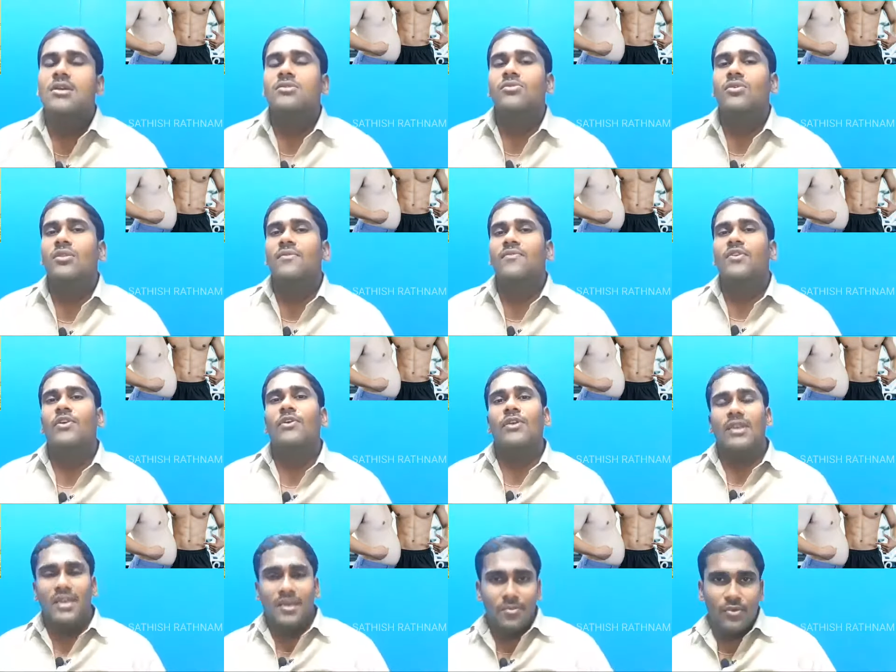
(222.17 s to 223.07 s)
ஸோ இந்த வீடியோ
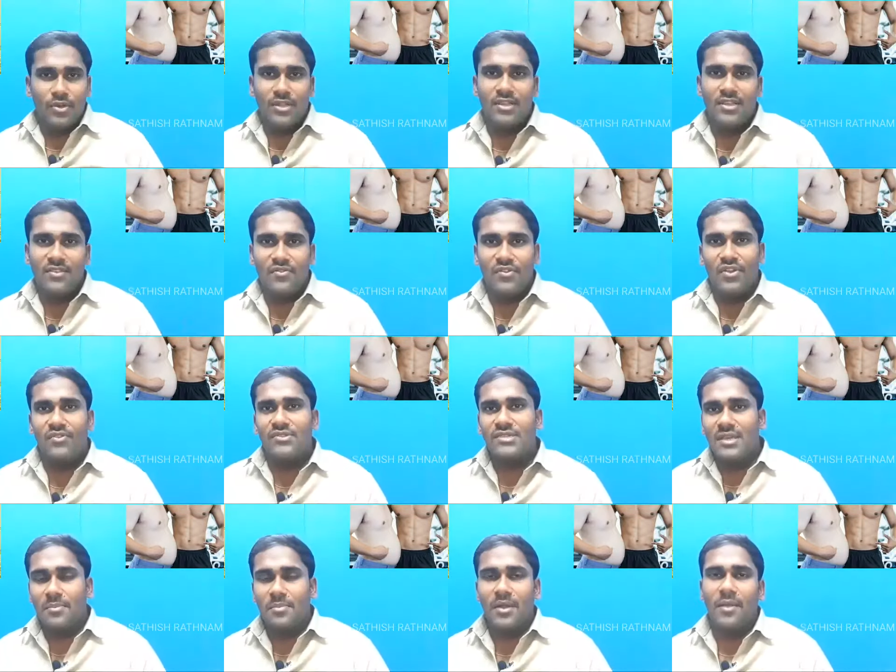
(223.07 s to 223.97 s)
இங்கே முடியுது இந்த வீடியோ
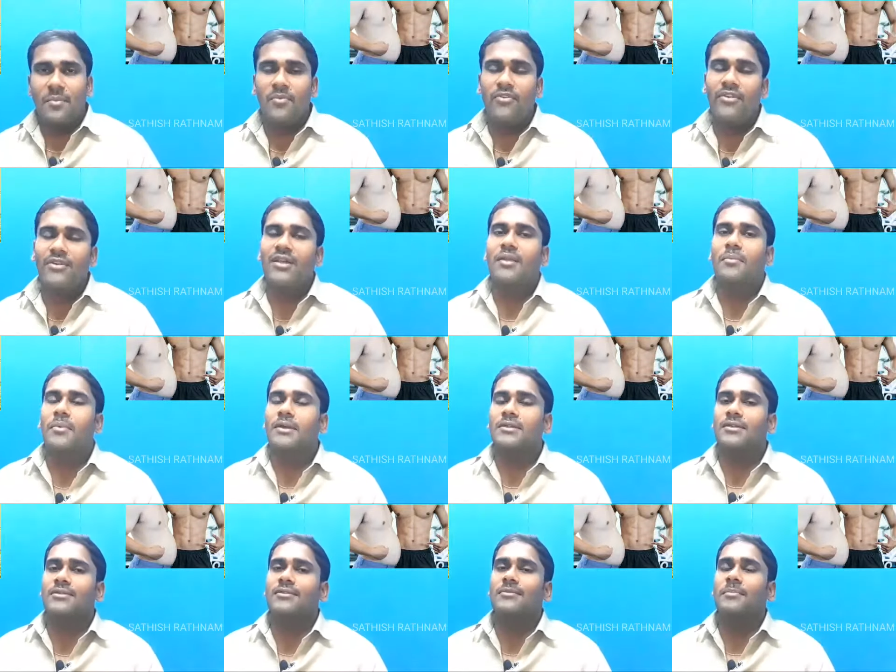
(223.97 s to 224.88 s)
ஸ்கிப் பண்ணாமல் இவ்வளோ நேரம்
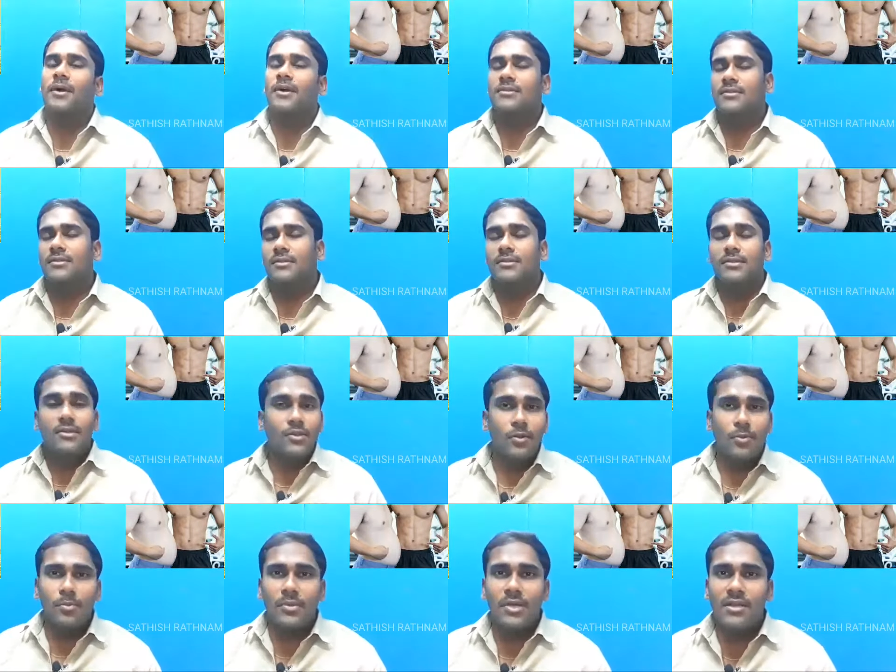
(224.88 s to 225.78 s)
பார்த்ததுக்கு பார்த்ததுக்கு
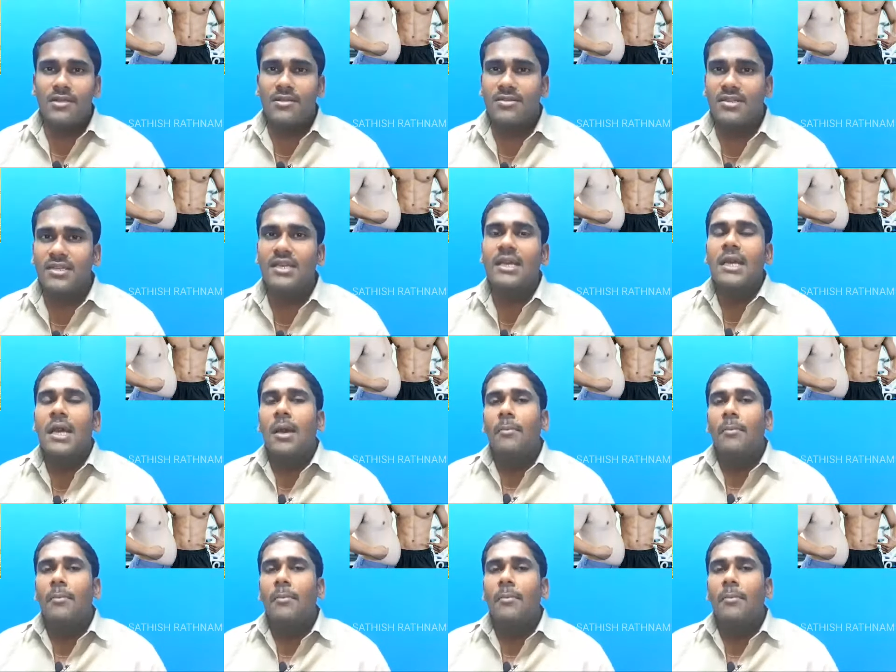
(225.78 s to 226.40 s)
ரொம்ப நன்றி